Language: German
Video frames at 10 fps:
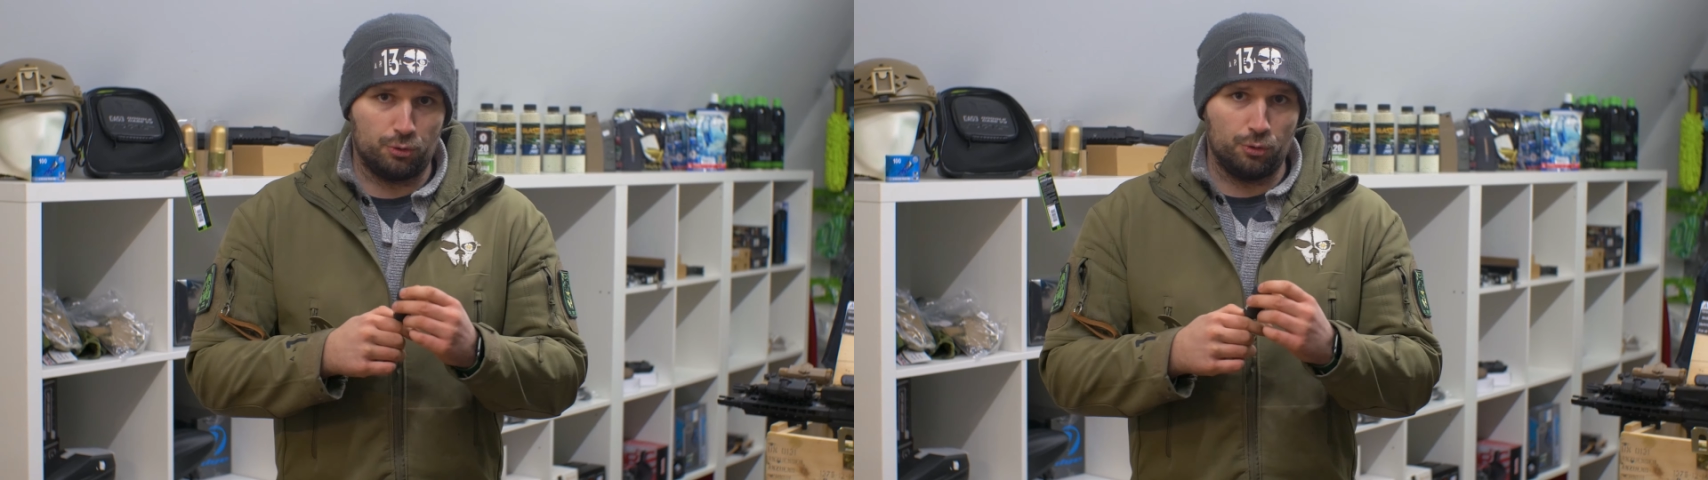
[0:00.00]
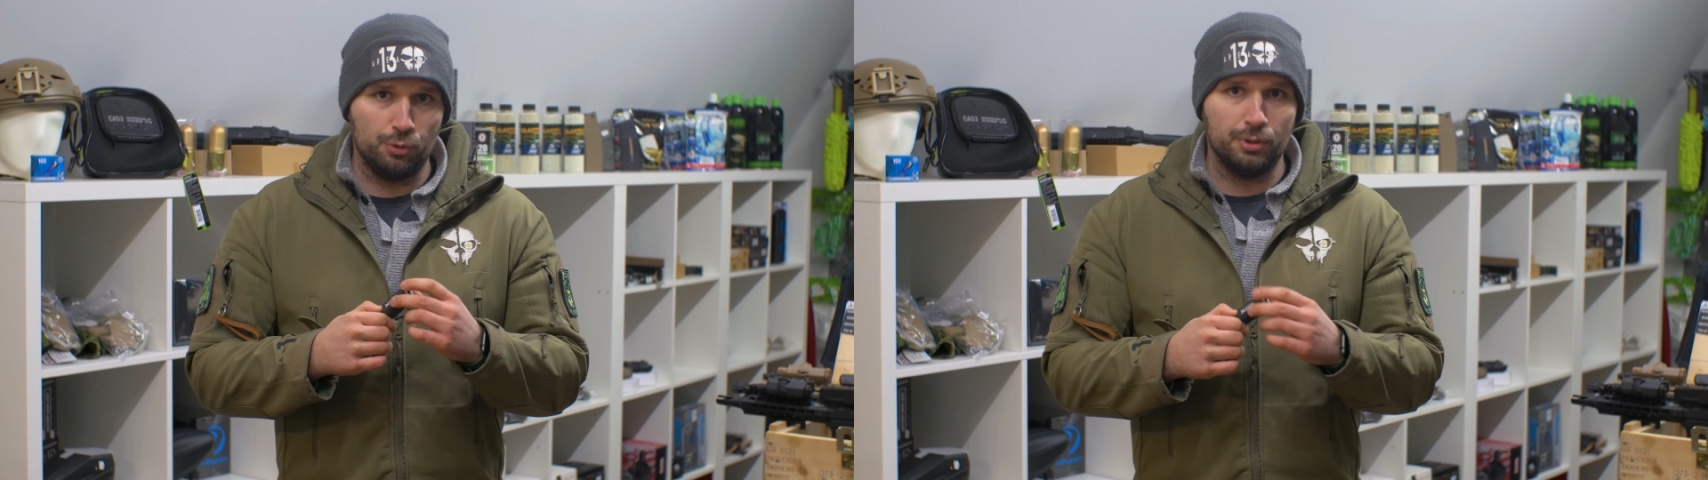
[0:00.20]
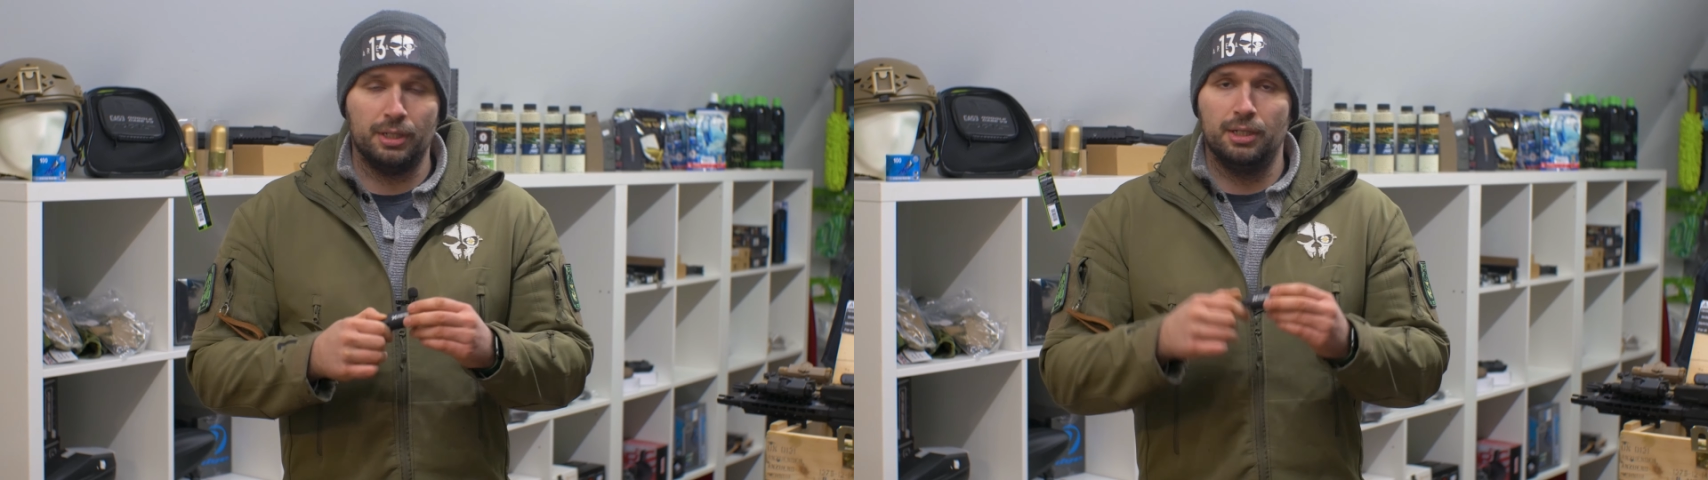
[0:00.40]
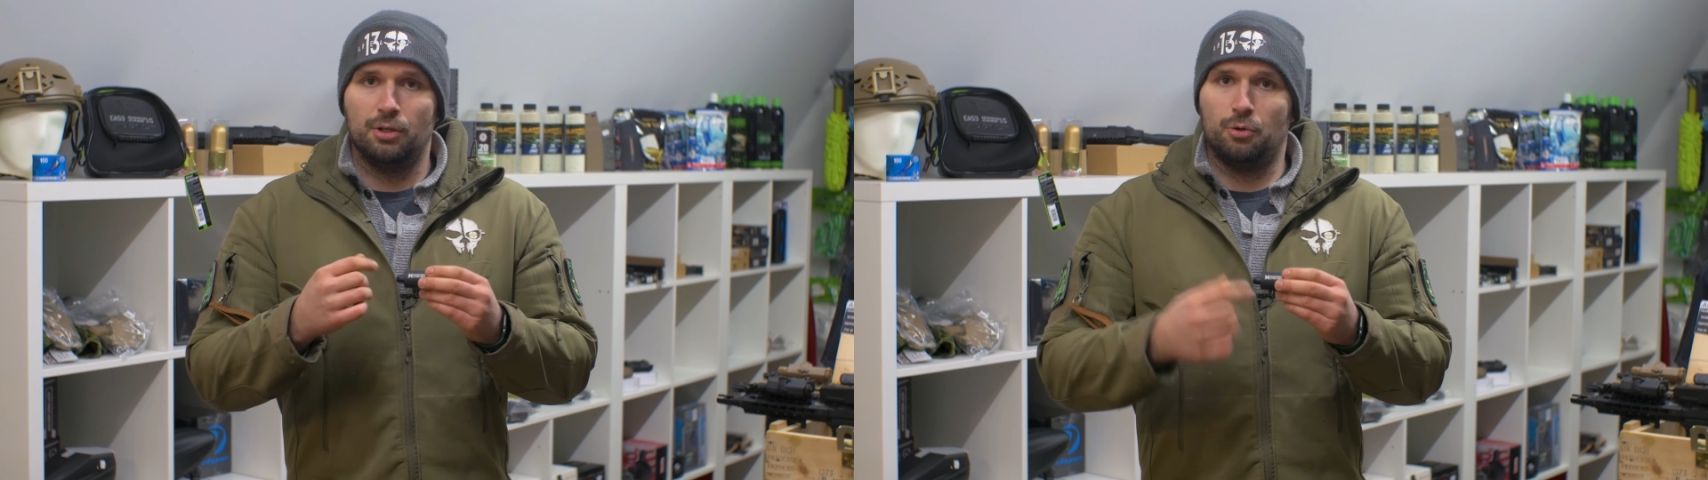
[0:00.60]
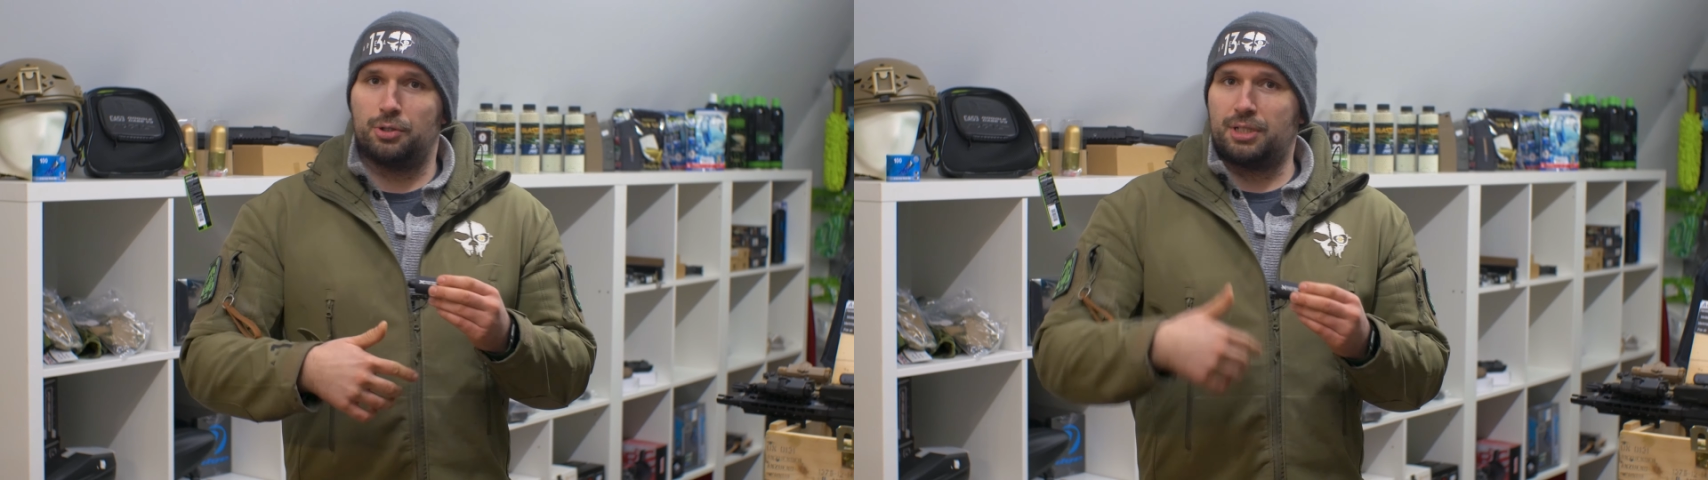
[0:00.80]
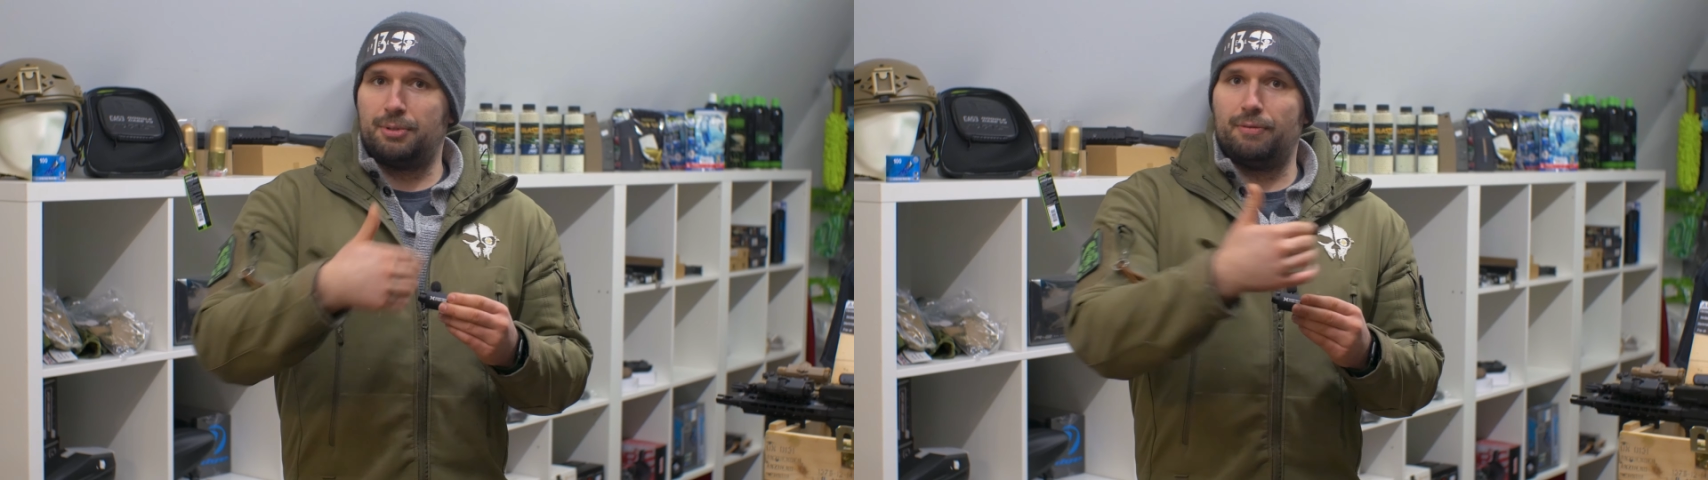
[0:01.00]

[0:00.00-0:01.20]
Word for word: und Grün, oder es gibt